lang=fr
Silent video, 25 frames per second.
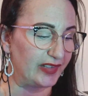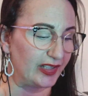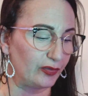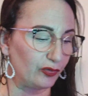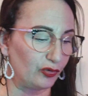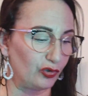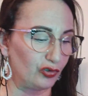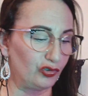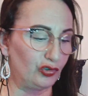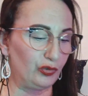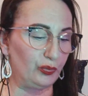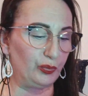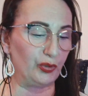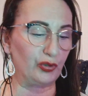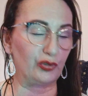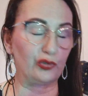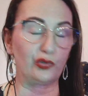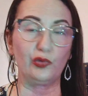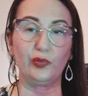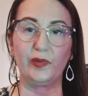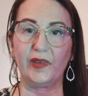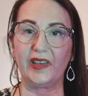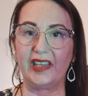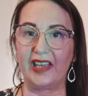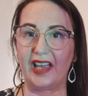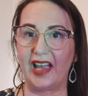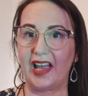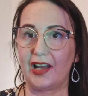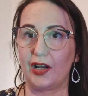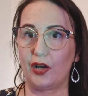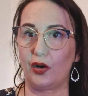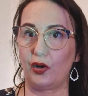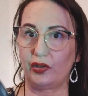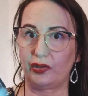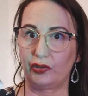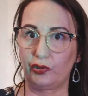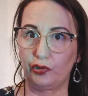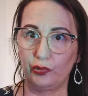qu'est-ce que tu peux trouver
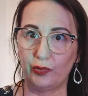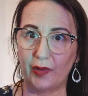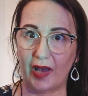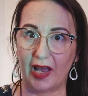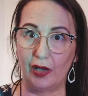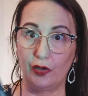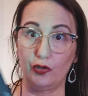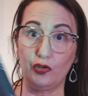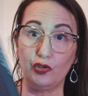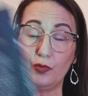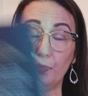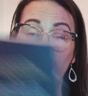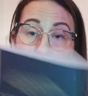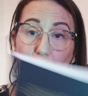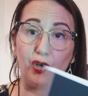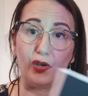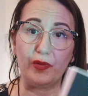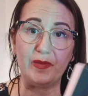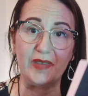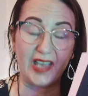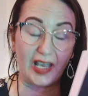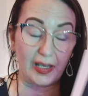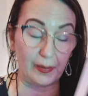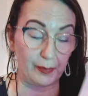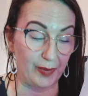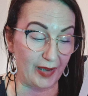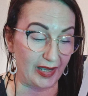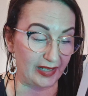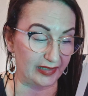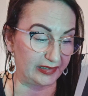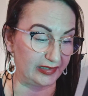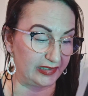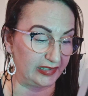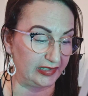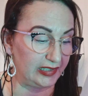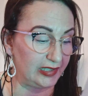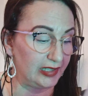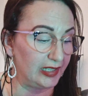Alors, tu as une première
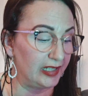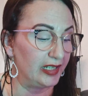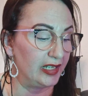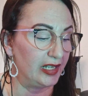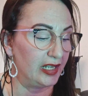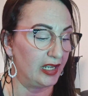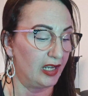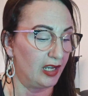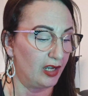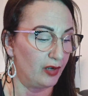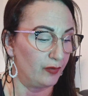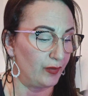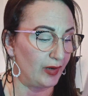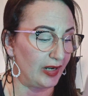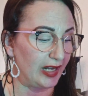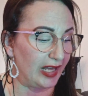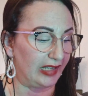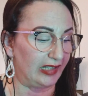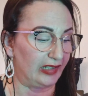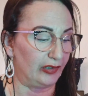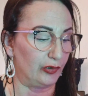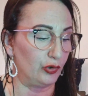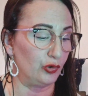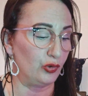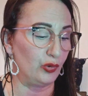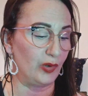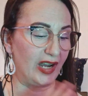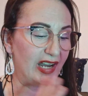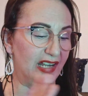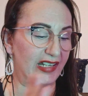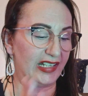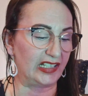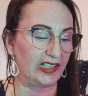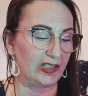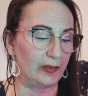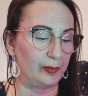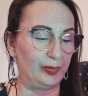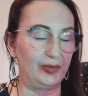partie, voilà, où
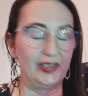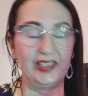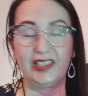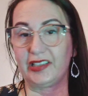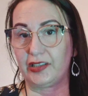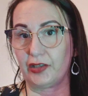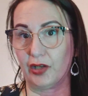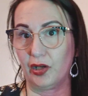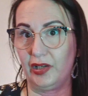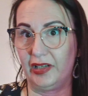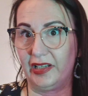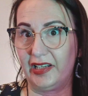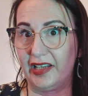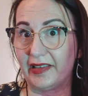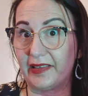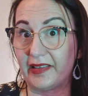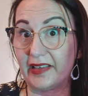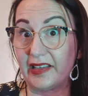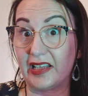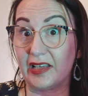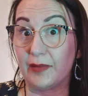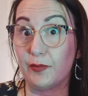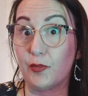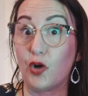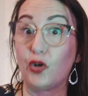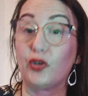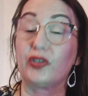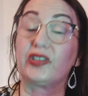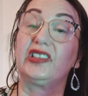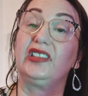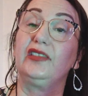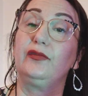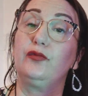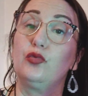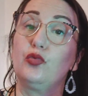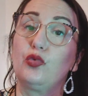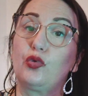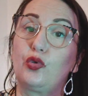elle explique les éléments
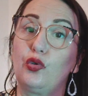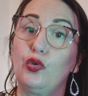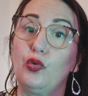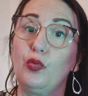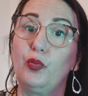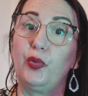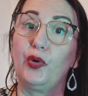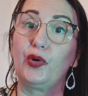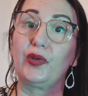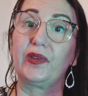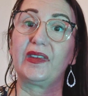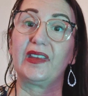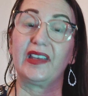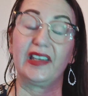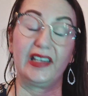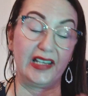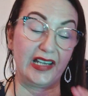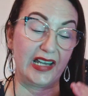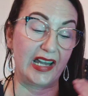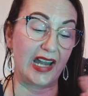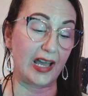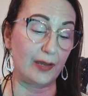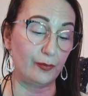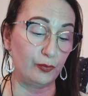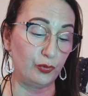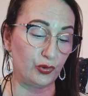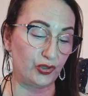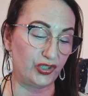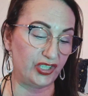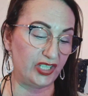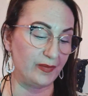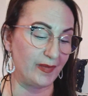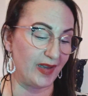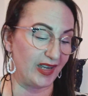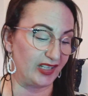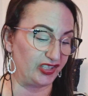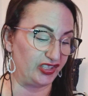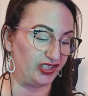qui vont composer la
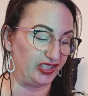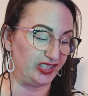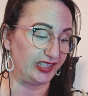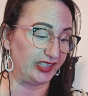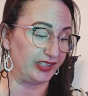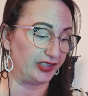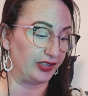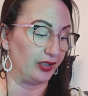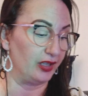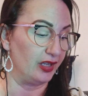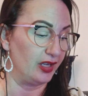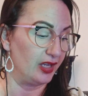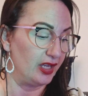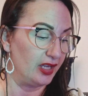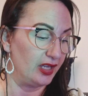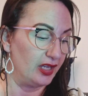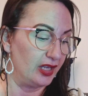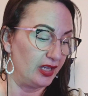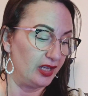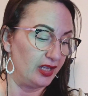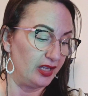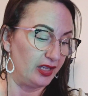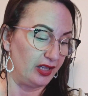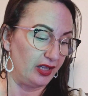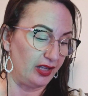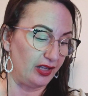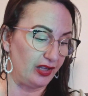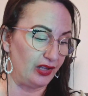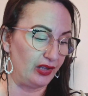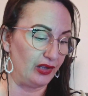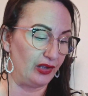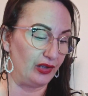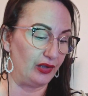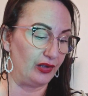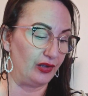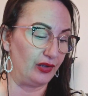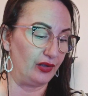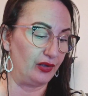bougie magique,
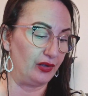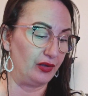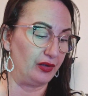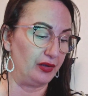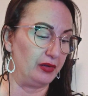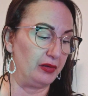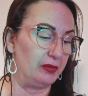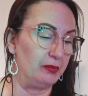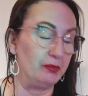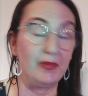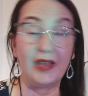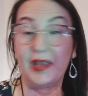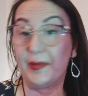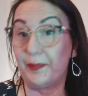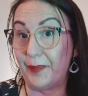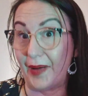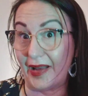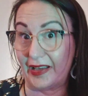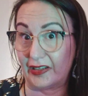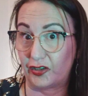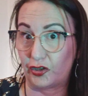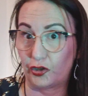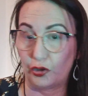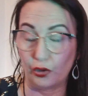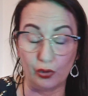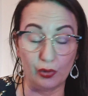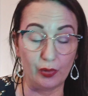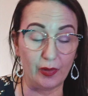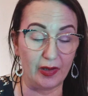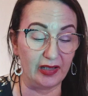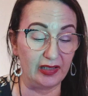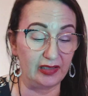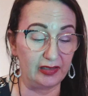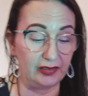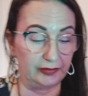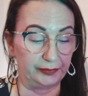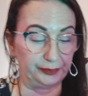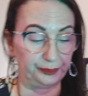mais pas que.
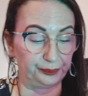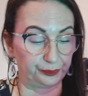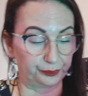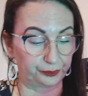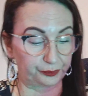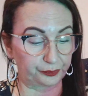Hein.